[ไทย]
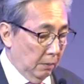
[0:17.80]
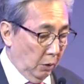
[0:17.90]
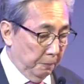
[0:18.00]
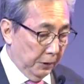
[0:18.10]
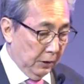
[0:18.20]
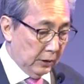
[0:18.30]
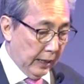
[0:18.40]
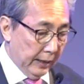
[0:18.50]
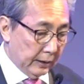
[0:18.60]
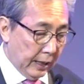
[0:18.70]
บนพื้น
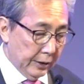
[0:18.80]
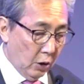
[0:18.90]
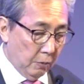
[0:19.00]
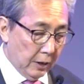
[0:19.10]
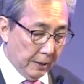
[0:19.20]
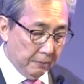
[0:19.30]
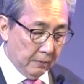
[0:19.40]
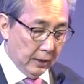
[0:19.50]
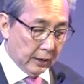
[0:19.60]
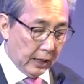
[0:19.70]
ฐานการยอมรับ
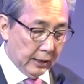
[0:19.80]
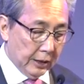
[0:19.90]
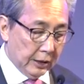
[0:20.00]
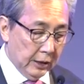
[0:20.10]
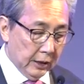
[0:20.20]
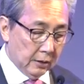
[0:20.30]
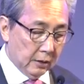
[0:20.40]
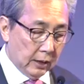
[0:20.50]
และการให้เกียรติ